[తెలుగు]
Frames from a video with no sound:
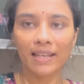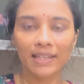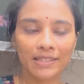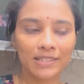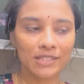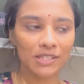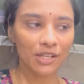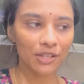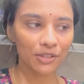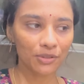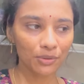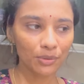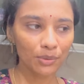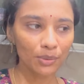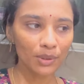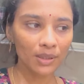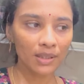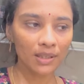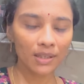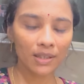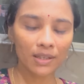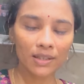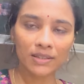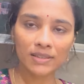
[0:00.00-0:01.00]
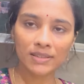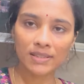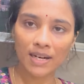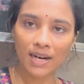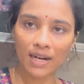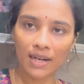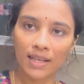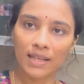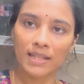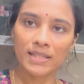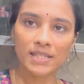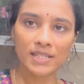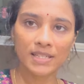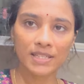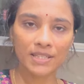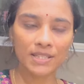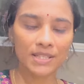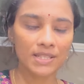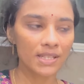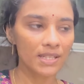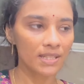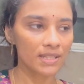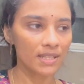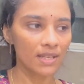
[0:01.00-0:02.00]
లేచారు ఇంకా స్నానాలు
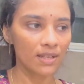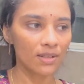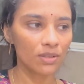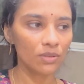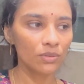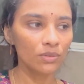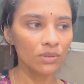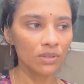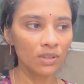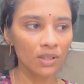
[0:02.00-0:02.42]
చేయించేసాను